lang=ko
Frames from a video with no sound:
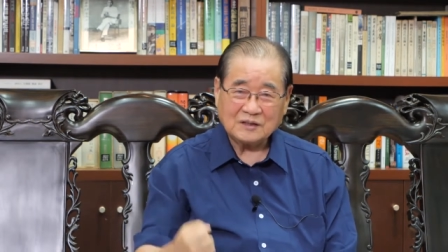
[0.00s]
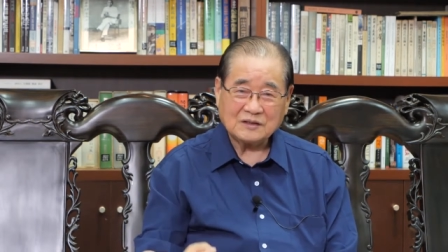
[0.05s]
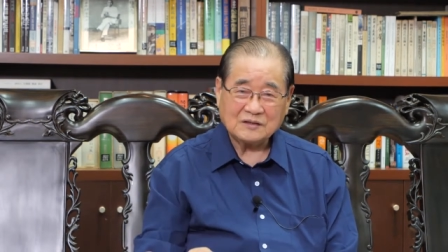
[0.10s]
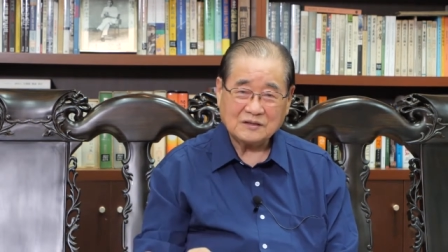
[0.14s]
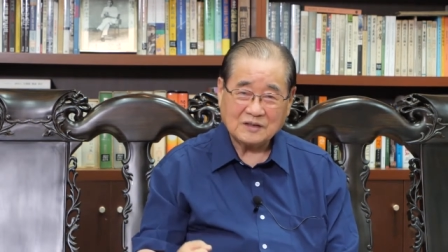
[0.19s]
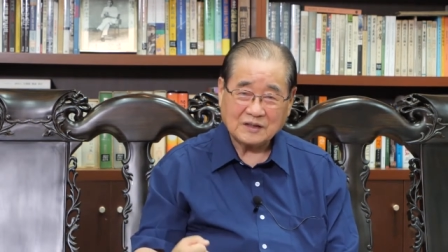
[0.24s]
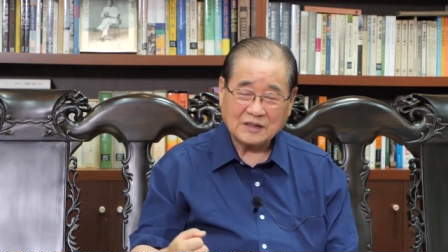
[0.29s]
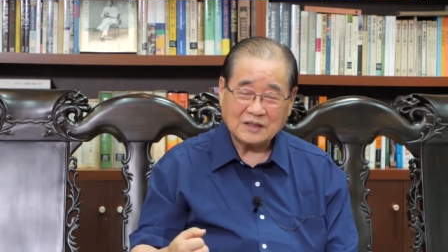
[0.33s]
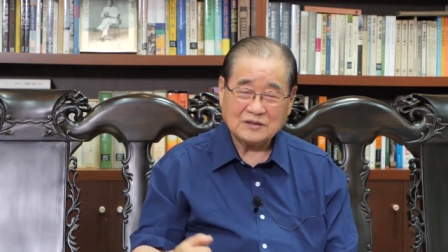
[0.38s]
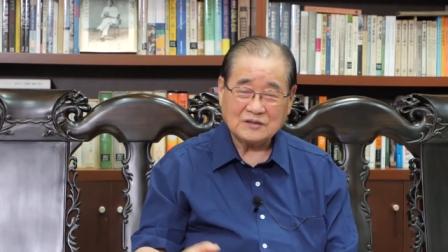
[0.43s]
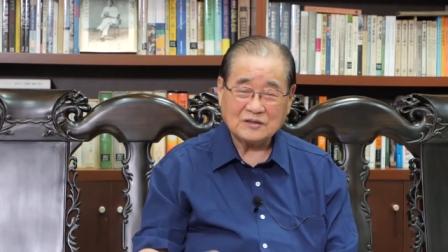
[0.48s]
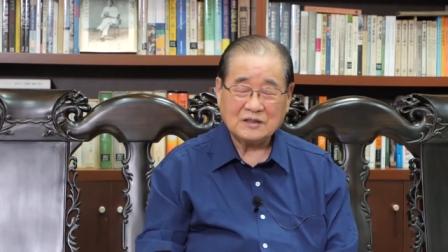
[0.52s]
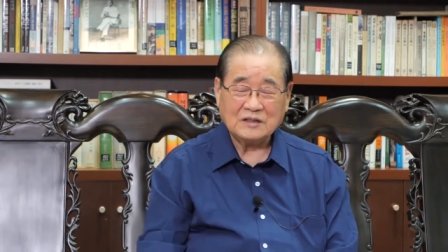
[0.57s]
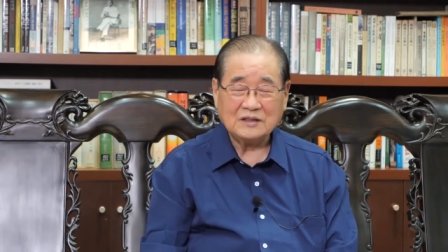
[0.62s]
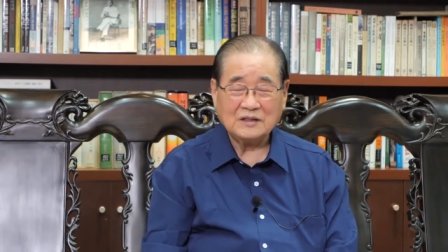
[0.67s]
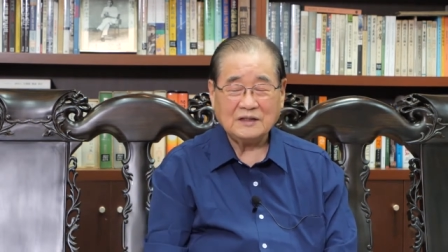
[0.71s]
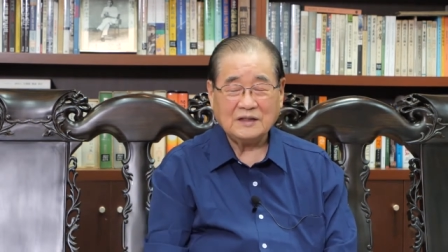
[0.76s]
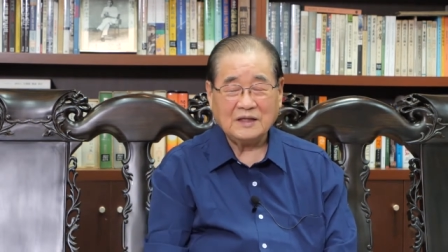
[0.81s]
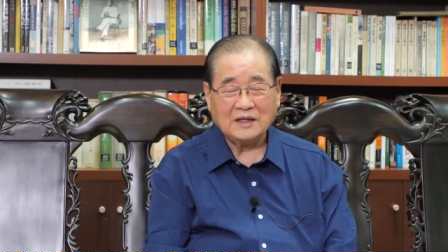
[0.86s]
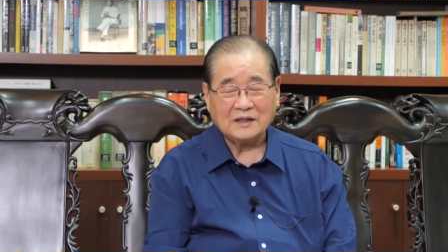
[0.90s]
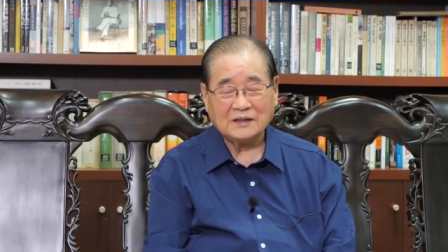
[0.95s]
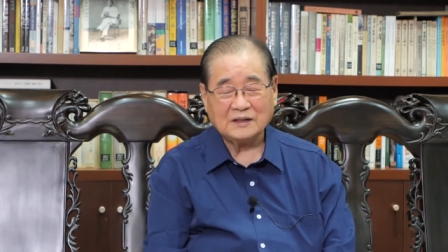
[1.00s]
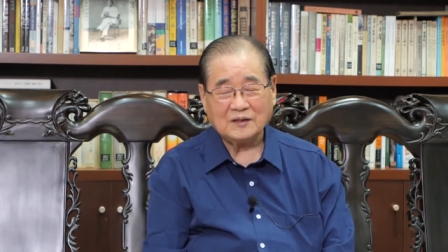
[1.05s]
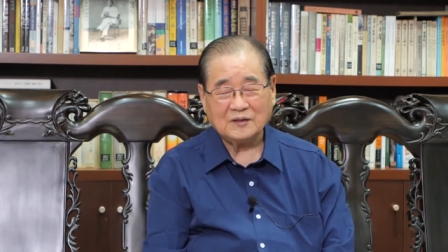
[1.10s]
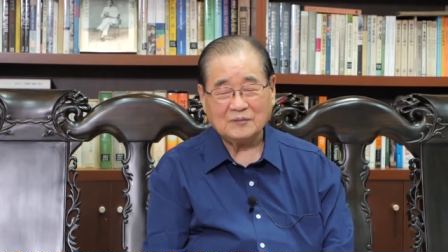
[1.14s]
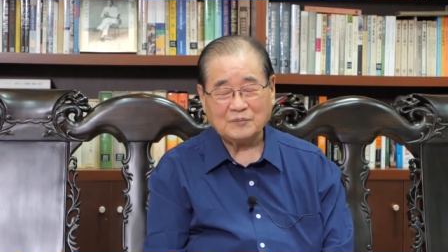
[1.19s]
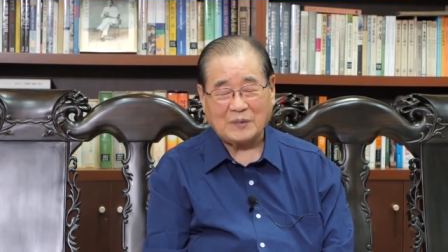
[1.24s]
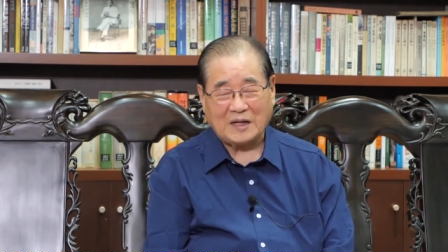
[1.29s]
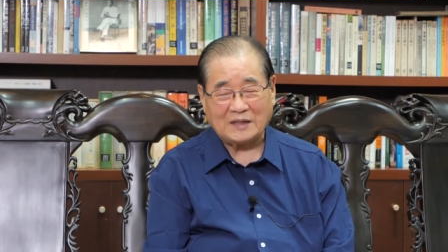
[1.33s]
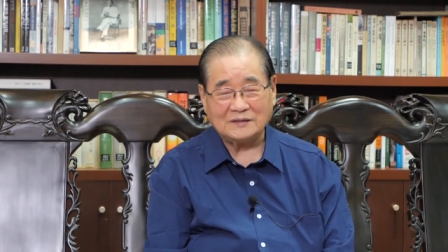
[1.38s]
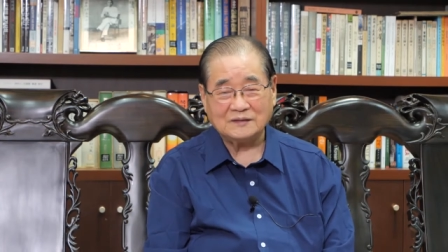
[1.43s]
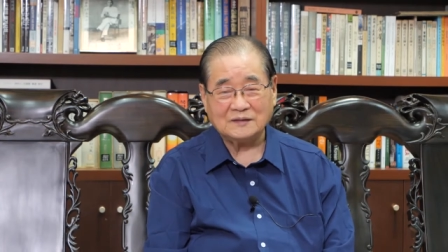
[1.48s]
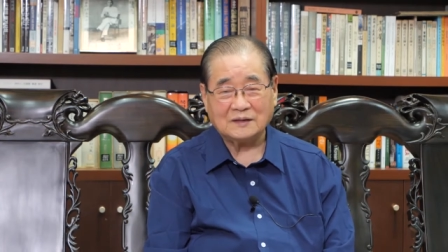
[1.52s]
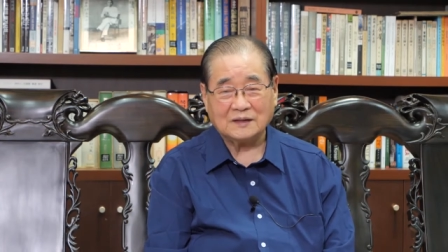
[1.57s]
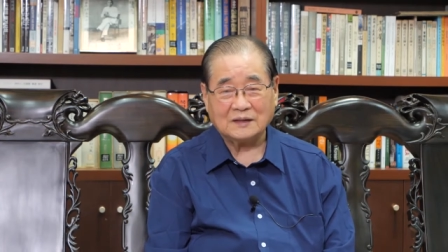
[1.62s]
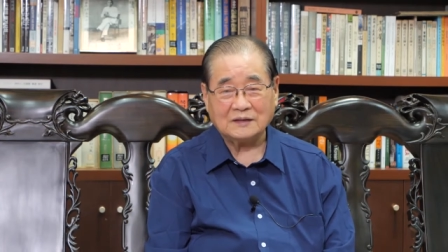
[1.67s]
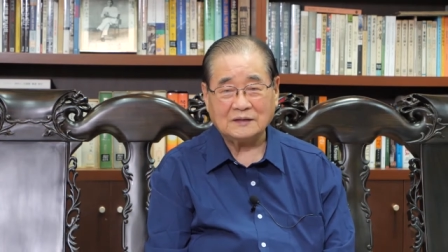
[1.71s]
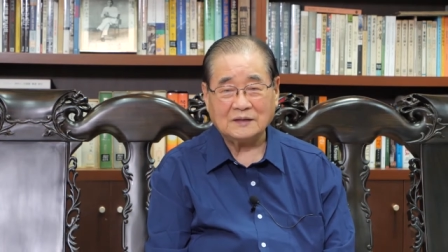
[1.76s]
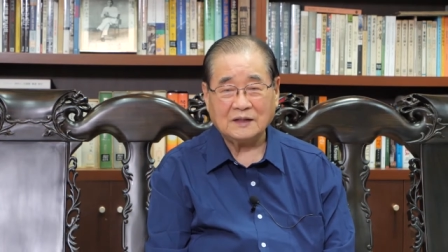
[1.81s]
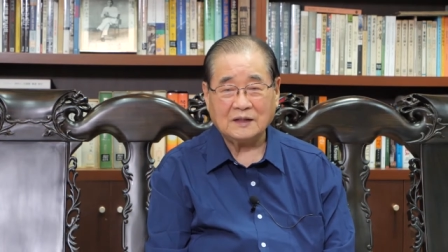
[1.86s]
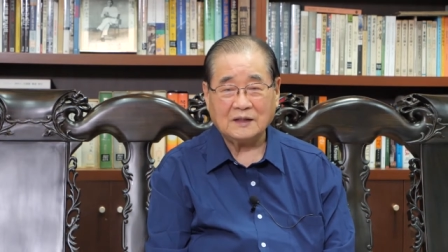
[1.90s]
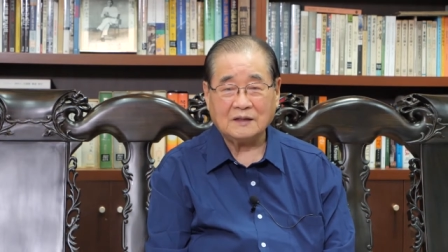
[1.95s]
그렇게 얘기한
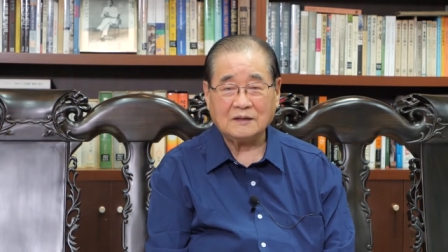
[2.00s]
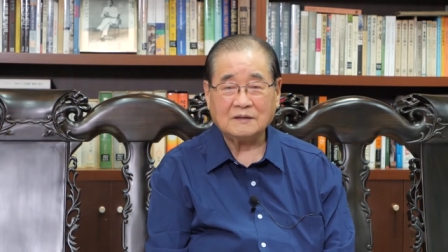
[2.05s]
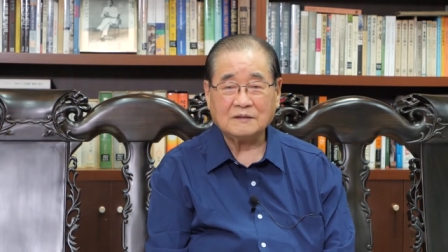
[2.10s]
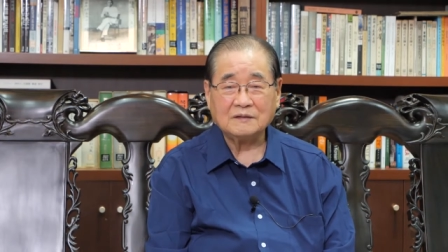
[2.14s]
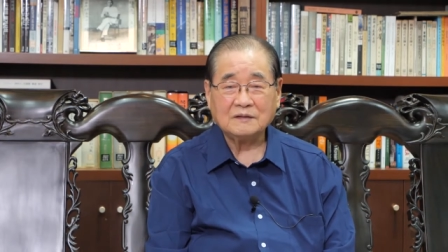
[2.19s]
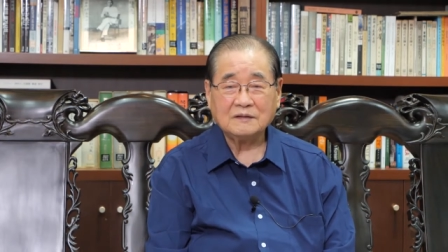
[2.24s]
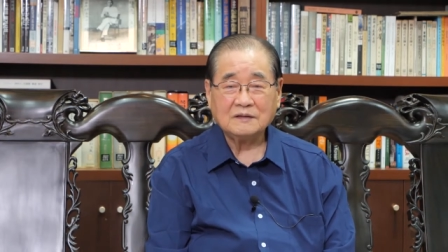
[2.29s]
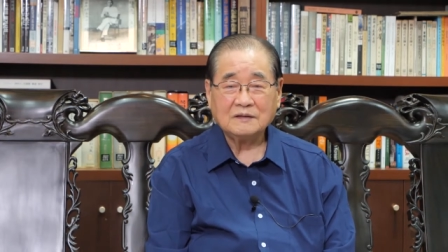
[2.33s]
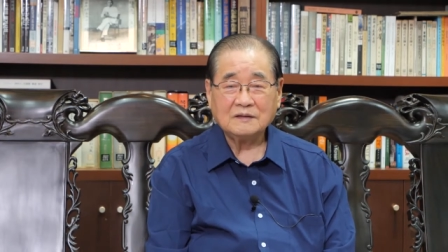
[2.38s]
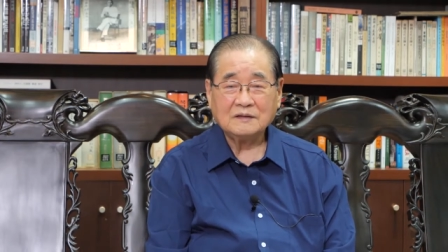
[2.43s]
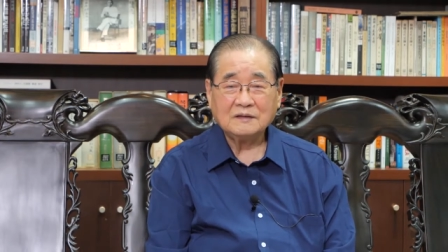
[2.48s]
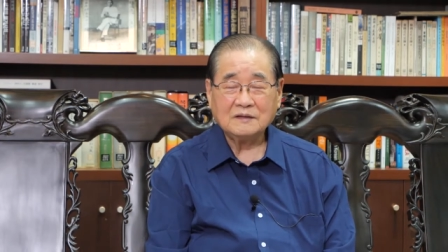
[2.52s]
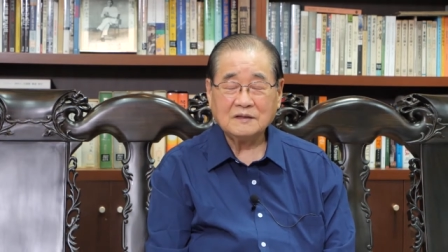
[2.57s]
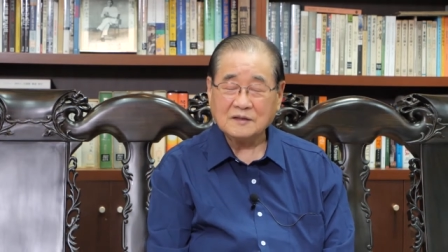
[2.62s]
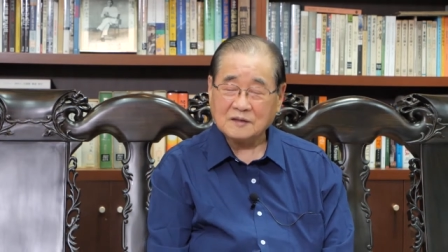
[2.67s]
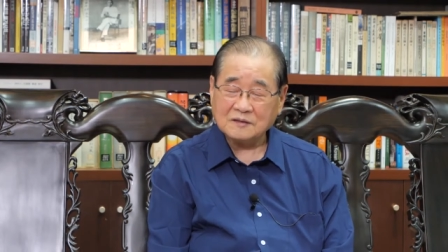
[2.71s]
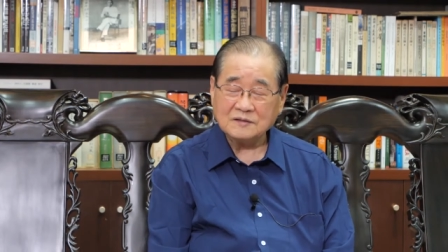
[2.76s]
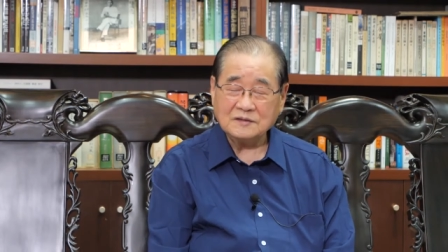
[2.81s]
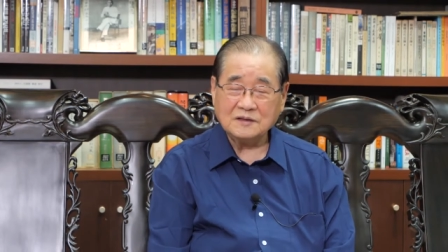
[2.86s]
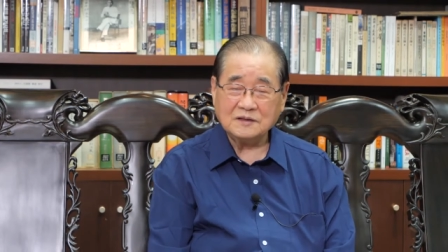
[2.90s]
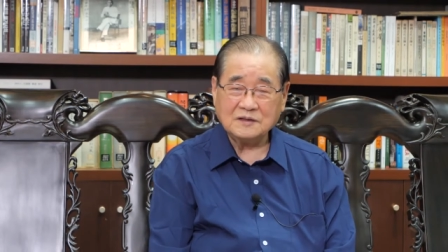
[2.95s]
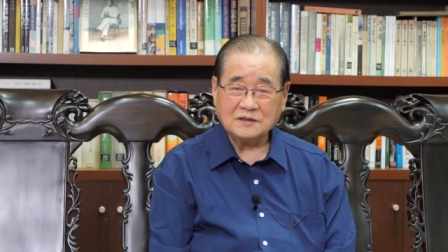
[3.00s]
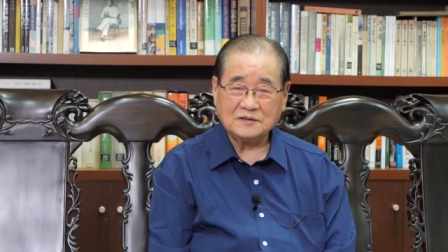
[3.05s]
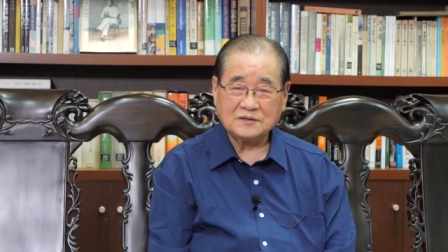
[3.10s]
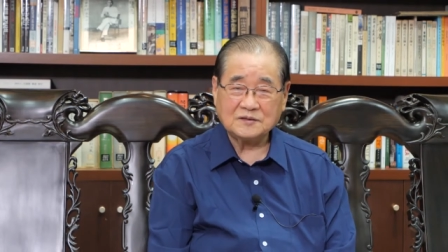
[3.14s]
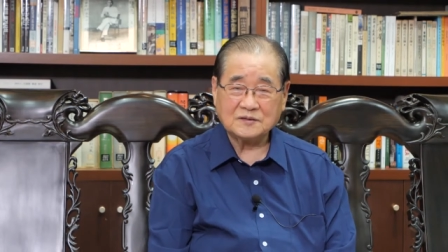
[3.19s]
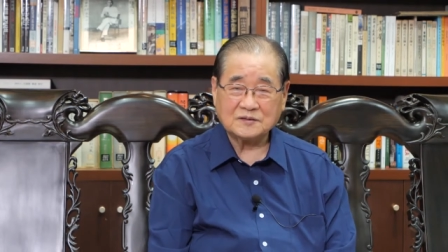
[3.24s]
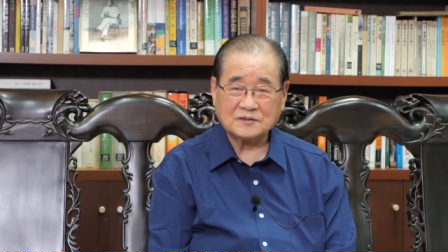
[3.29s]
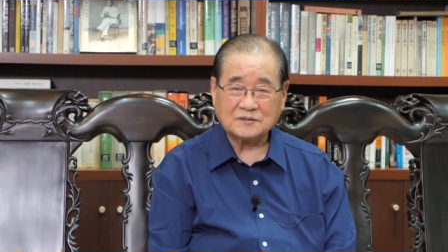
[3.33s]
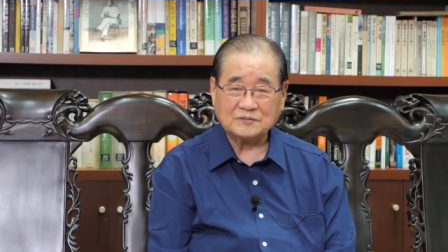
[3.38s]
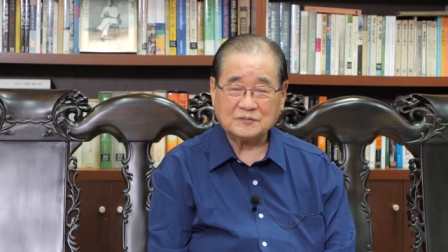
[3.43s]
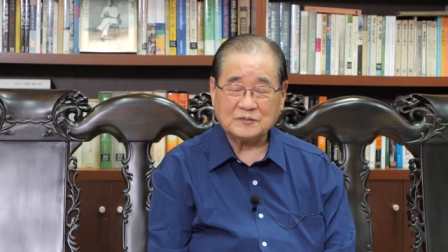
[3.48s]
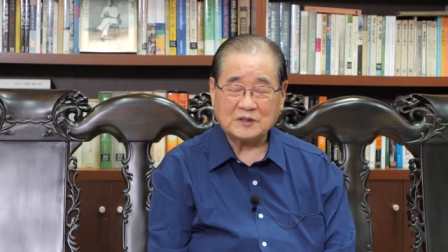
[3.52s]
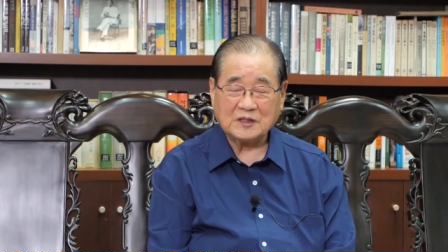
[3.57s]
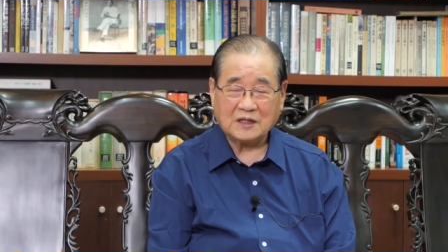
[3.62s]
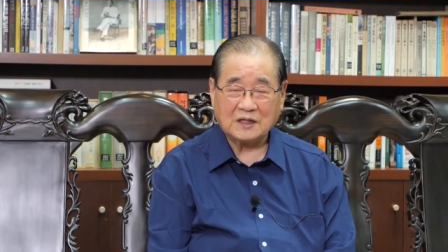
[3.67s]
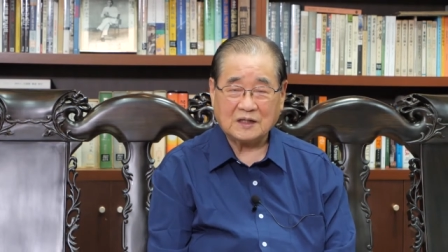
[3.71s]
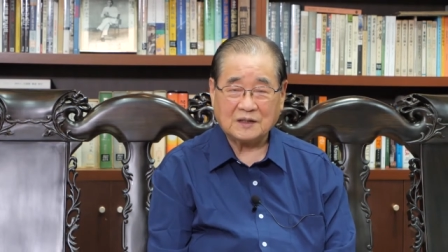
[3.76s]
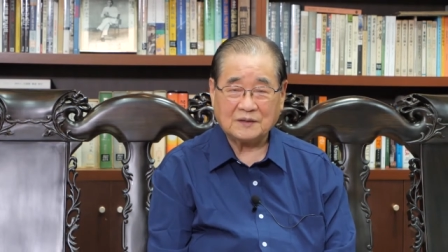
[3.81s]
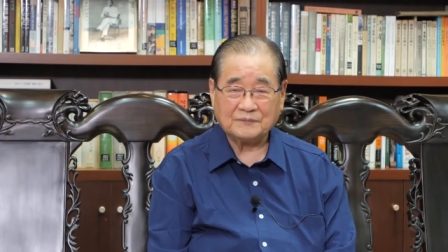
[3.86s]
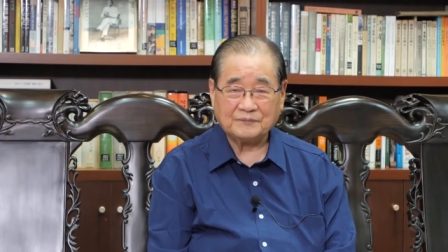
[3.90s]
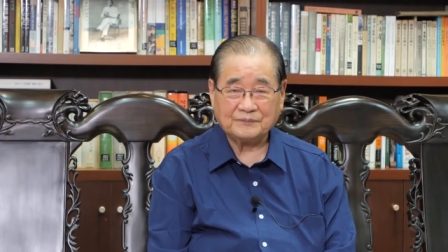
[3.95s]
반역한데 이런 일이
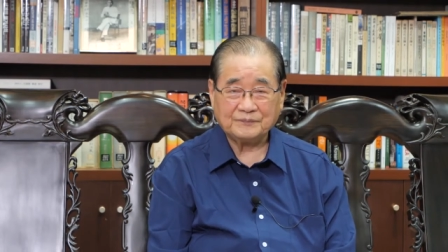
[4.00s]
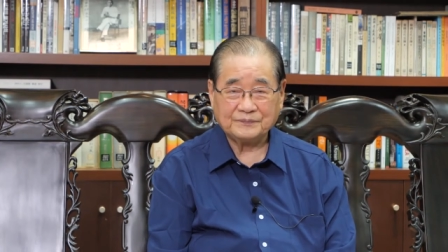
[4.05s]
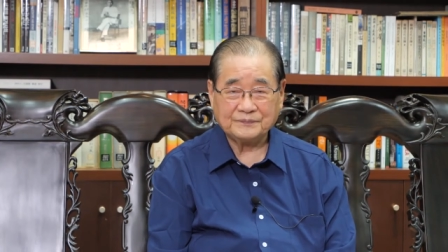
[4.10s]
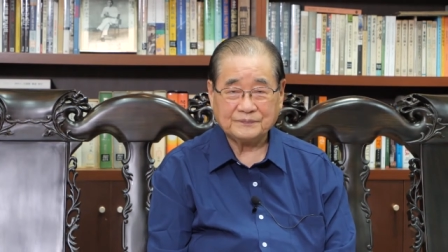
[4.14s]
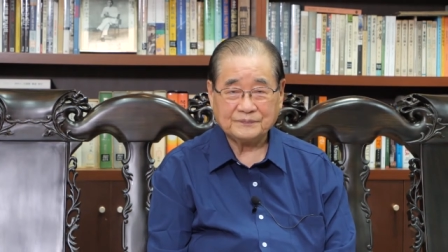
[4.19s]
있었습니다.